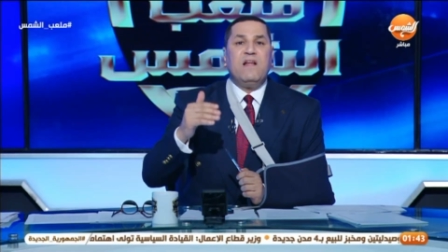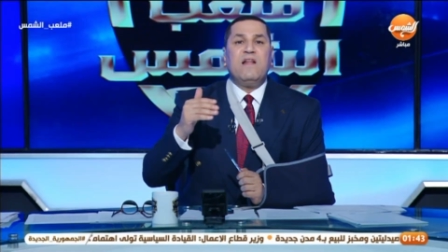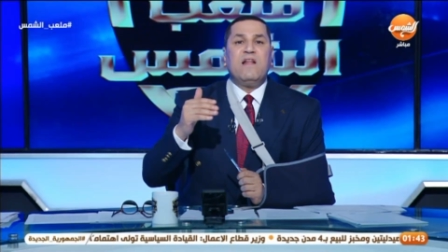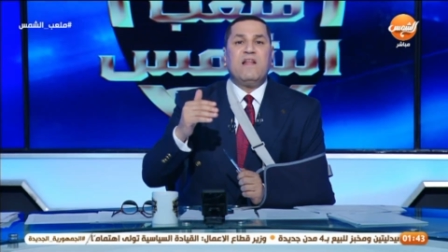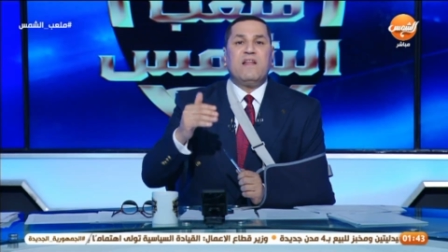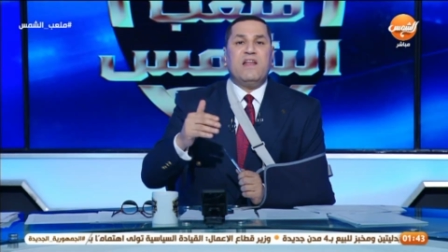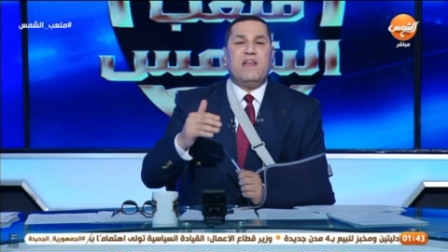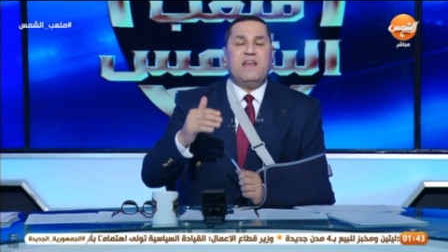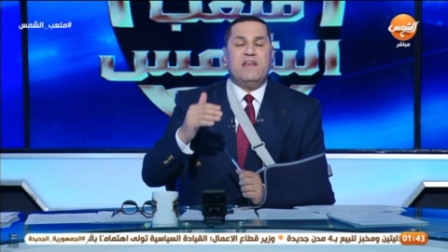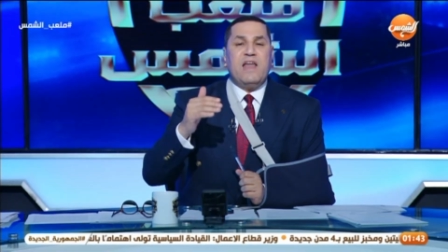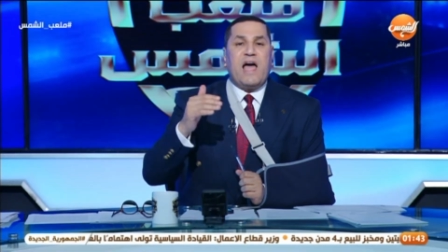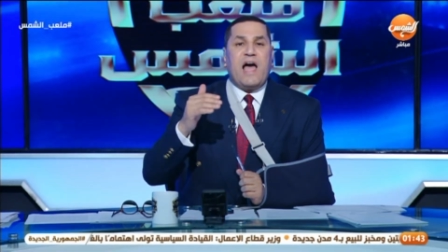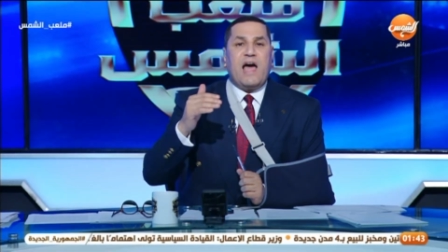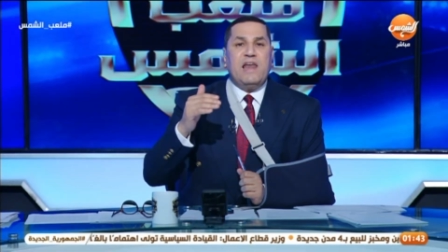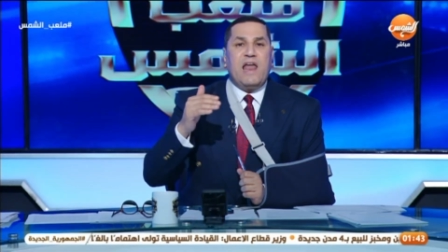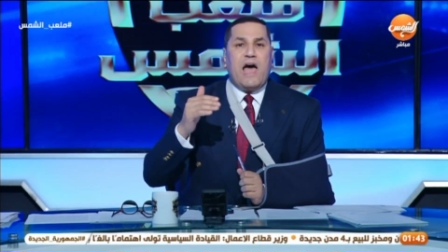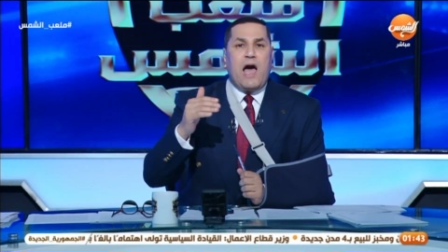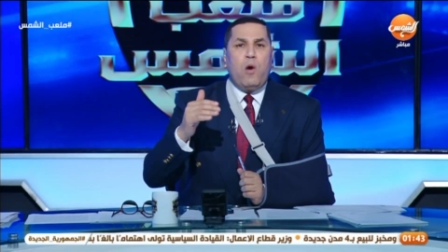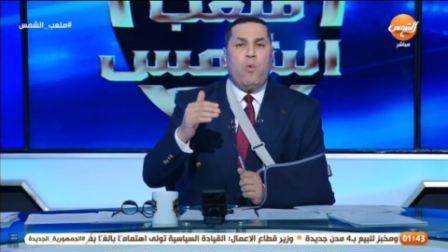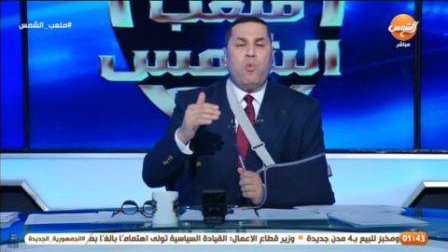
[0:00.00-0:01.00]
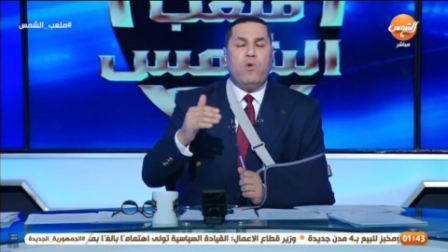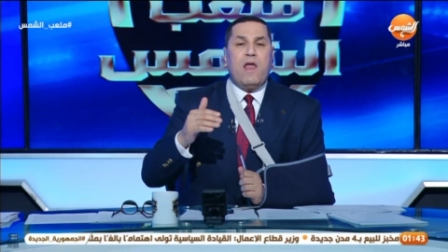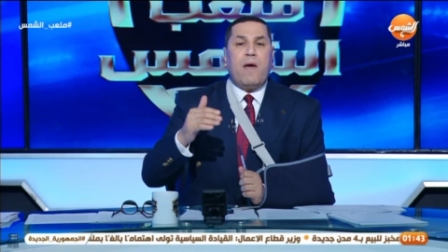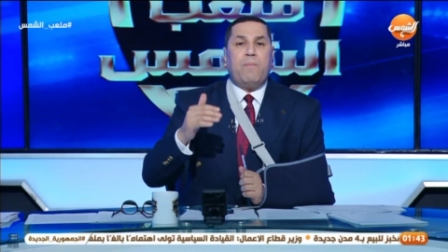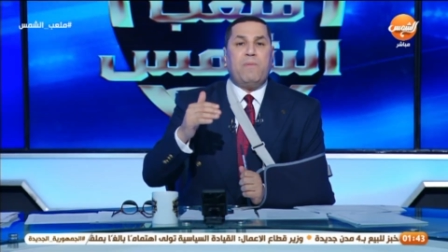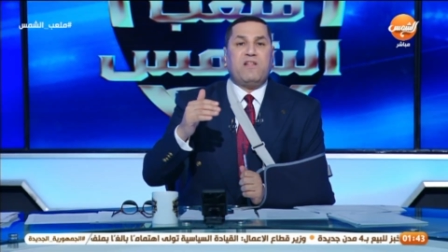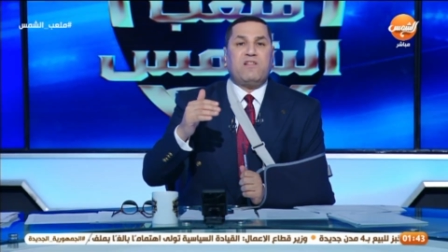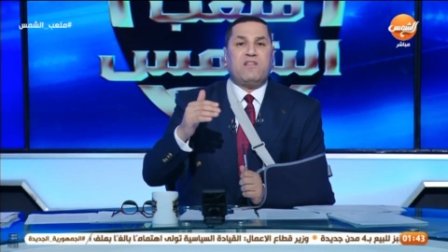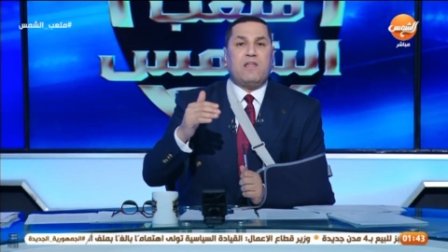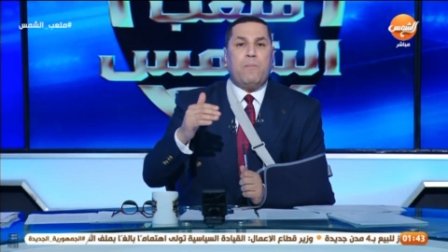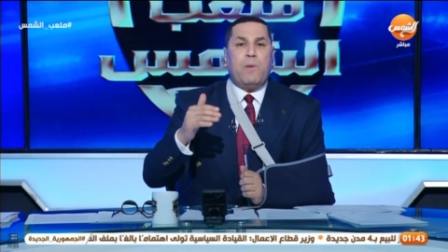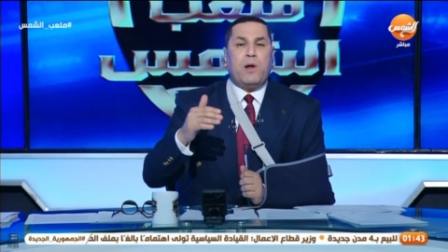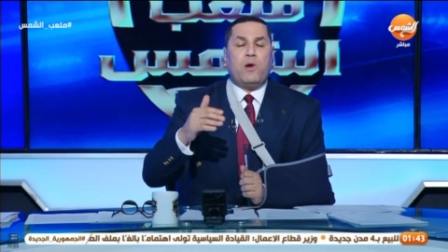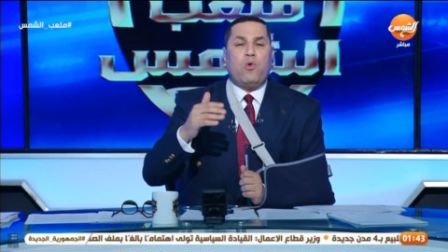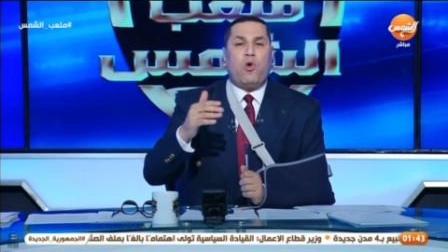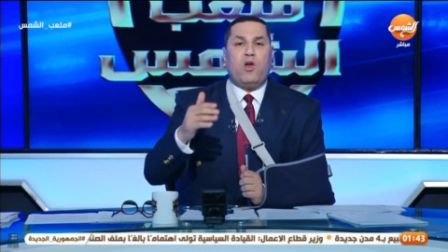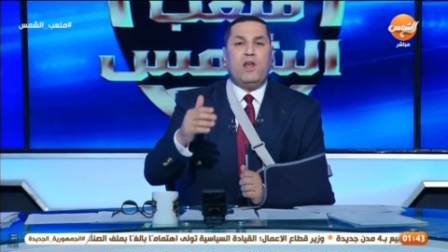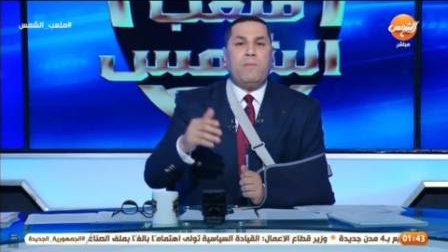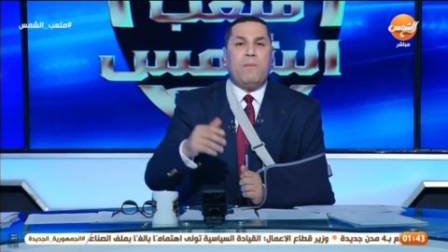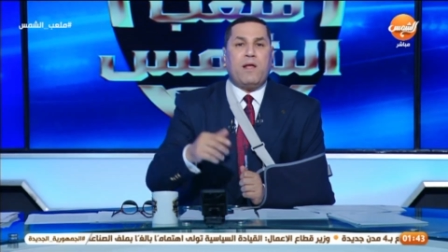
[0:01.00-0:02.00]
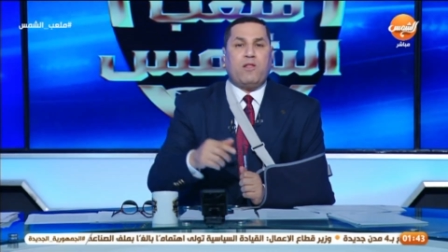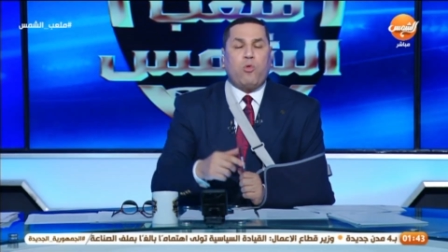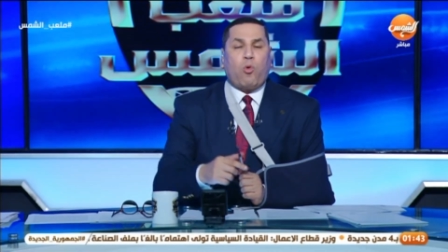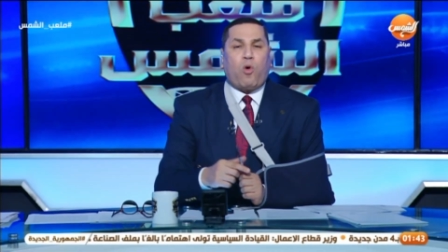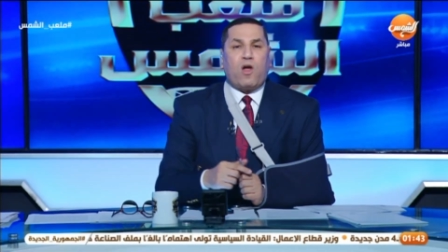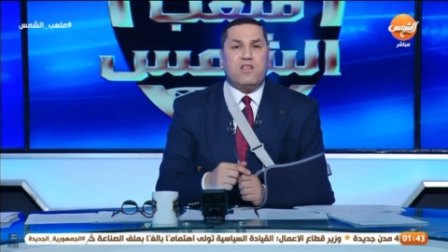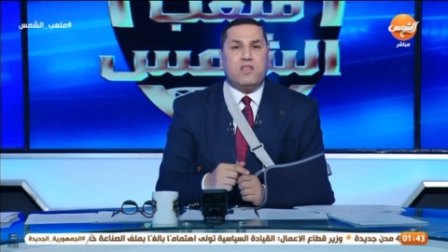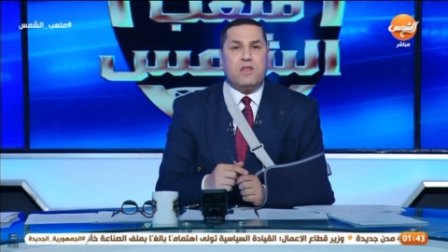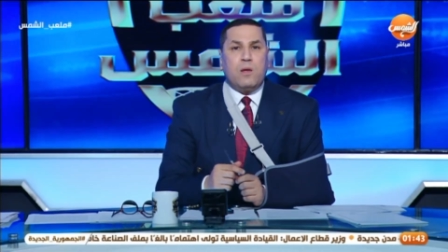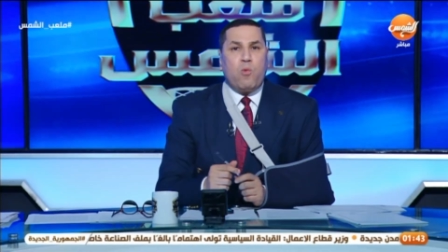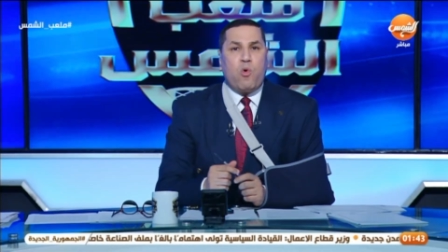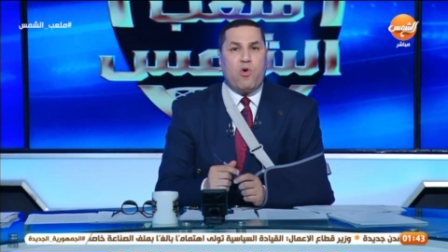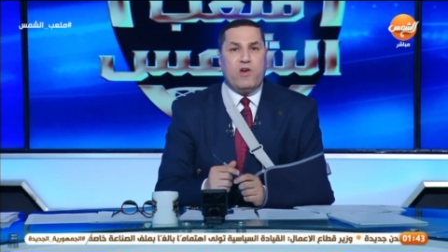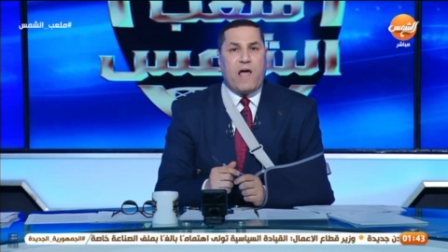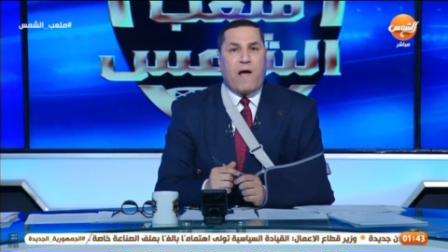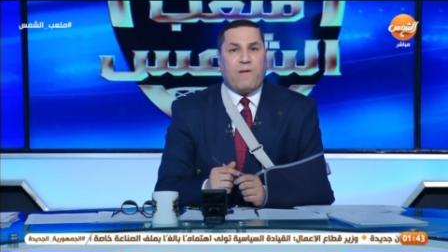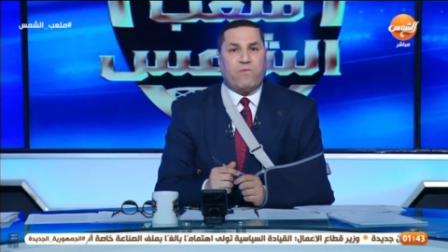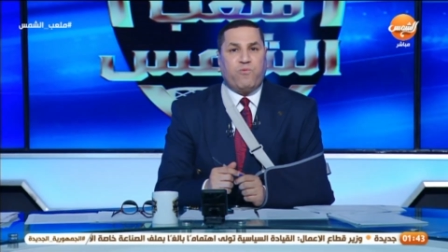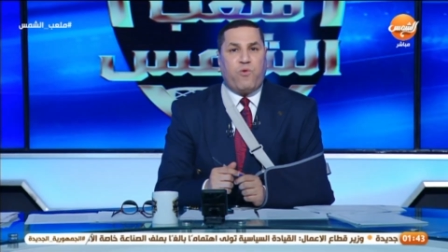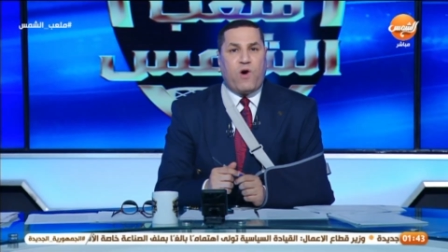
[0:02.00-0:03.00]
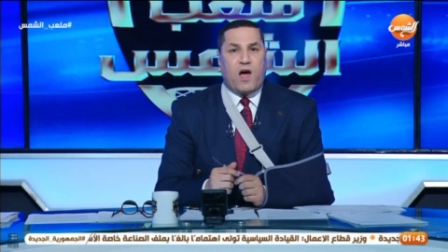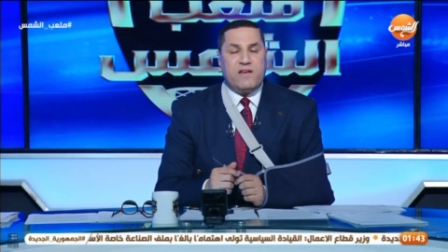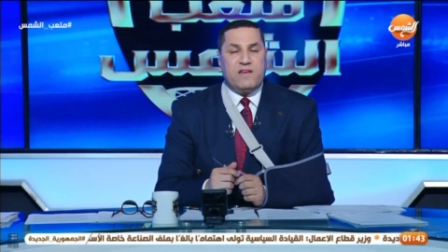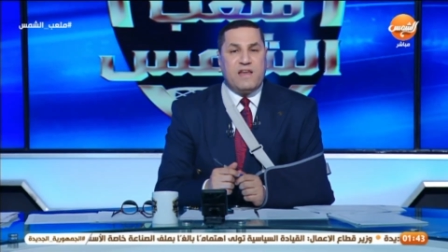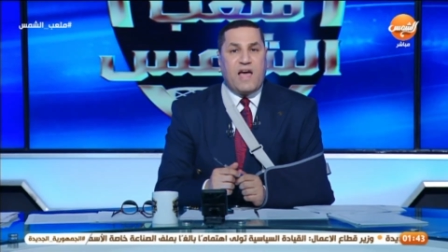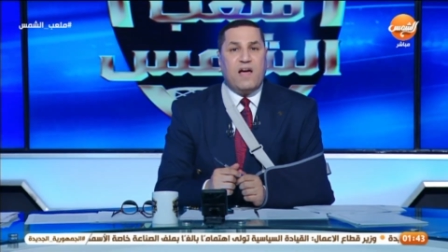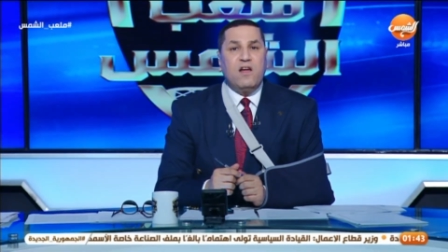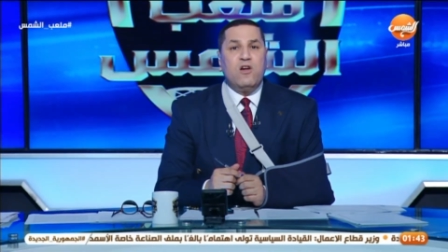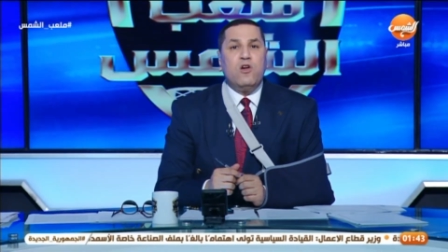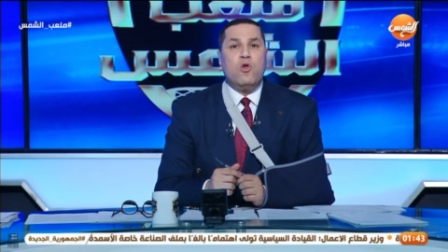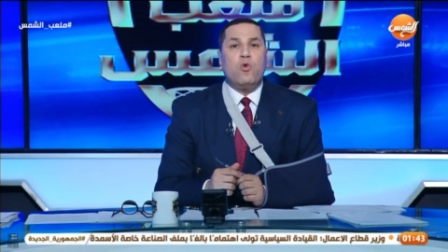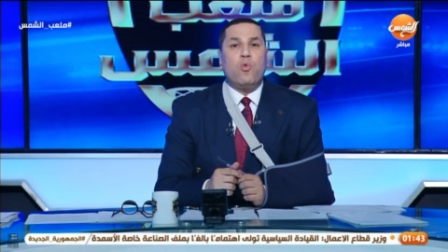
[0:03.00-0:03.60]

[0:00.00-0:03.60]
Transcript: لانها الاولى بالتبرع لما تقدمه لاطفالنا